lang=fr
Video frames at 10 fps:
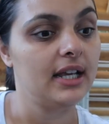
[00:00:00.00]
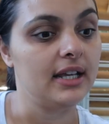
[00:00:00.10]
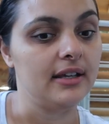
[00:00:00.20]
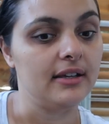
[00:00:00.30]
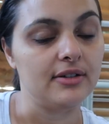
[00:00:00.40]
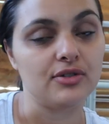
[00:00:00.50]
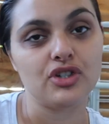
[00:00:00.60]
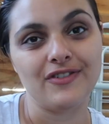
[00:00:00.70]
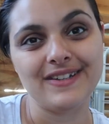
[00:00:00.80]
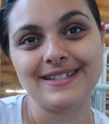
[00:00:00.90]
et
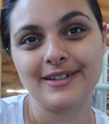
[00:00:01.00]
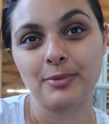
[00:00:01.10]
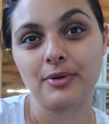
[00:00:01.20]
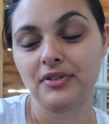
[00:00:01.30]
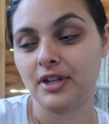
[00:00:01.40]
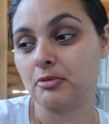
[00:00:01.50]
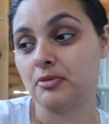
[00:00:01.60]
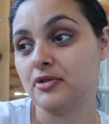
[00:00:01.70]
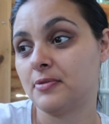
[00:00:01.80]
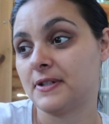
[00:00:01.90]
je vais essayer d'en profiter un
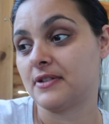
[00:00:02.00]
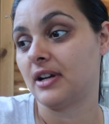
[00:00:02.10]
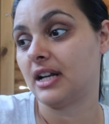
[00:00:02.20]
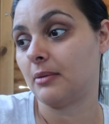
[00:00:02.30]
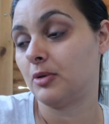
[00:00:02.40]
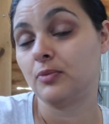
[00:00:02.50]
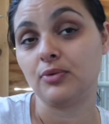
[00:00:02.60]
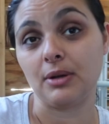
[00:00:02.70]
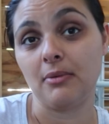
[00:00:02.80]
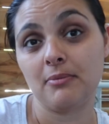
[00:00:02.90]
peu plus parce que clairement on
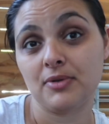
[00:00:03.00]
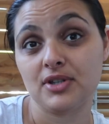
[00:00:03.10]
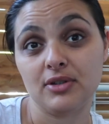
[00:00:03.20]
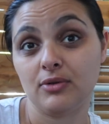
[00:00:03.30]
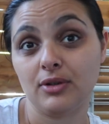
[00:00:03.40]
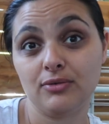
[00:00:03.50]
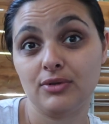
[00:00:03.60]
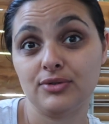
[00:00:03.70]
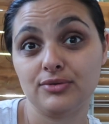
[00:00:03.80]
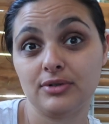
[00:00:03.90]
pourrait même manger dehors
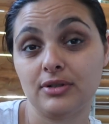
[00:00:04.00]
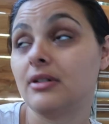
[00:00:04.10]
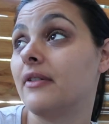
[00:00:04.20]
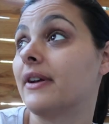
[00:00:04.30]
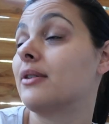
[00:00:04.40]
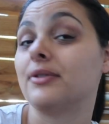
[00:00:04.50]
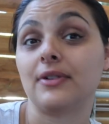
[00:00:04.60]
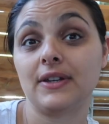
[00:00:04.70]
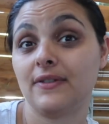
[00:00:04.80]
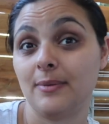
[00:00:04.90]
tous les jours euh, avec le
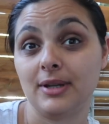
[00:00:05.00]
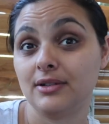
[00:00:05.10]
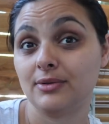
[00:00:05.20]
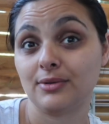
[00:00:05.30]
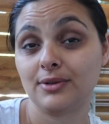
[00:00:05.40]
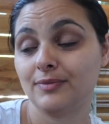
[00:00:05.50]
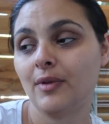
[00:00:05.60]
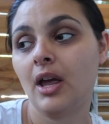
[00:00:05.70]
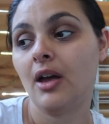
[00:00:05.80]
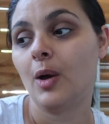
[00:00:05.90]
temps qu'il fait maintenant donc
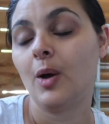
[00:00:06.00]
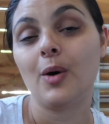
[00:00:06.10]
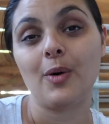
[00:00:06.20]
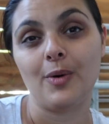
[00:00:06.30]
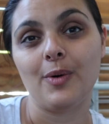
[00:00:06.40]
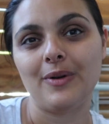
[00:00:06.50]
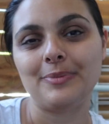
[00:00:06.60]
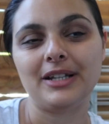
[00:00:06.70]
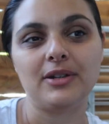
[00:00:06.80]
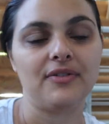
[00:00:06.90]
on
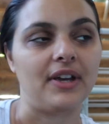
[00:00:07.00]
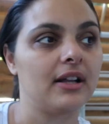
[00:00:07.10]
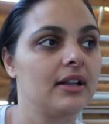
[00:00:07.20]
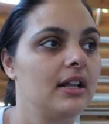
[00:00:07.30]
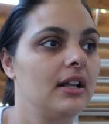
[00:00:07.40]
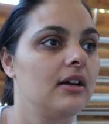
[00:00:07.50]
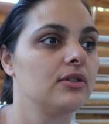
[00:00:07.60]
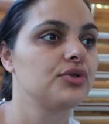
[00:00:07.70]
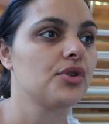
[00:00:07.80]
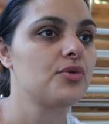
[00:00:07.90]
va peut-être le faire.
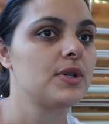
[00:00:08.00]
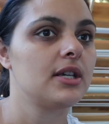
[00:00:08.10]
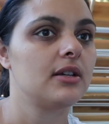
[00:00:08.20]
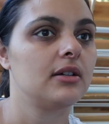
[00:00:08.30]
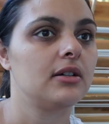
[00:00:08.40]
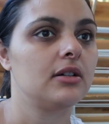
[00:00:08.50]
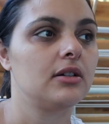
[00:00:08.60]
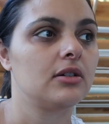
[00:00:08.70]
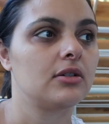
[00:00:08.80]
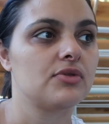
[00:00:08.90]
Aujourd'hui,
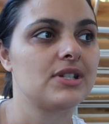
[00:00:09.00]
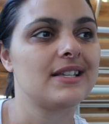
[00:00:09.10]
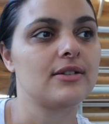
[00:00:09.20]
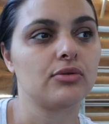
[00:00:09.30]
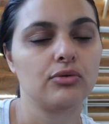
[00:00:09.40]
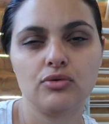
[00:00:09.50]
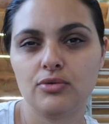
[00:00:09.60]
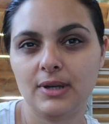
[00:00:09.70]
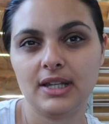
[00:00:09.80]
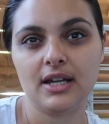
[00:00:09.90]
euh, comme je dis, c'est surtout
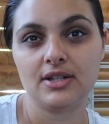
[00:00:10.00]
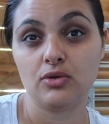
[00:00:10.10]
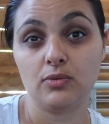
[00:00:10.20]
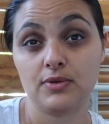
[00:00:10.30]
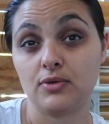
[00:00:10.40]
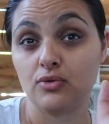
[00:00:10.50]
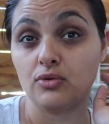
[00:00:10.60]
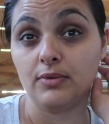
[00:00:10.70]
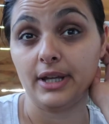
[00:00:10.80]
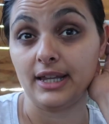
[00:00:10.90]
du ménage et tout, parce que du
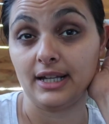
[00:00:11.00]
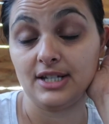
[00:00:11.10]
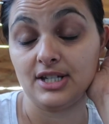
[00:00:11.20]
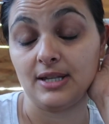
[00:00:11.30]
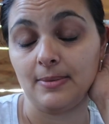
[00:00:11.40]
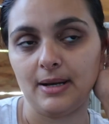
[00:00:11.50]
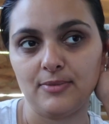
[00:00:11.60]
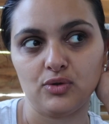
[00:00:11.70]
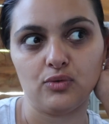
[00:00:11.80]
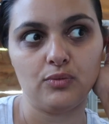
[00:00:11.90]
coup, le week-end dernier, j'étais pas à la
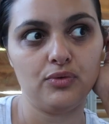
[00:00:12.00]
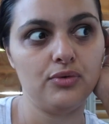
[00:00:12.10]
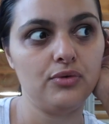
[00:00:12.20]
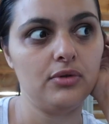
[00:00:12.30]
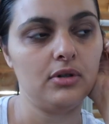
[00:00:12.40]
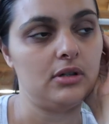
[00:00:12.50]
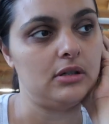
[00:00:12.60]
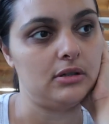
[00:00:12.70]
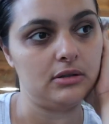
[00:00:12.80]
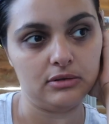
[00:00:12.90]
maison non plus.
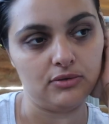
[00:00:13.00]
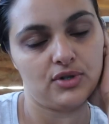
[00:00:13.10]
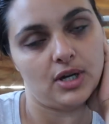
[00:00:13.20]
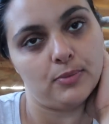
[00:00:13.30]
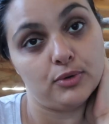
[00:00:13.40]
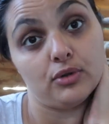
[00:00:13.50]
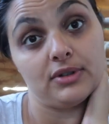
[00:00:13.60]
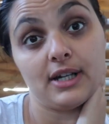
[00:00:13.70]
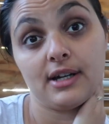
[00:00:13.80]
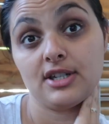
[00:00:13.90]
Euh, donc j'ai un peu de
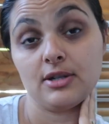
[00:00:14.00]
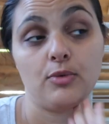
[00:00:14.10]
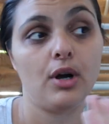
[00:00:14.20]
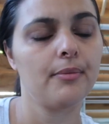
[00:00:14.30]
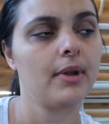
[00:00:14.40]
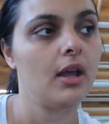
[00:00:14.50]
retard chez moi.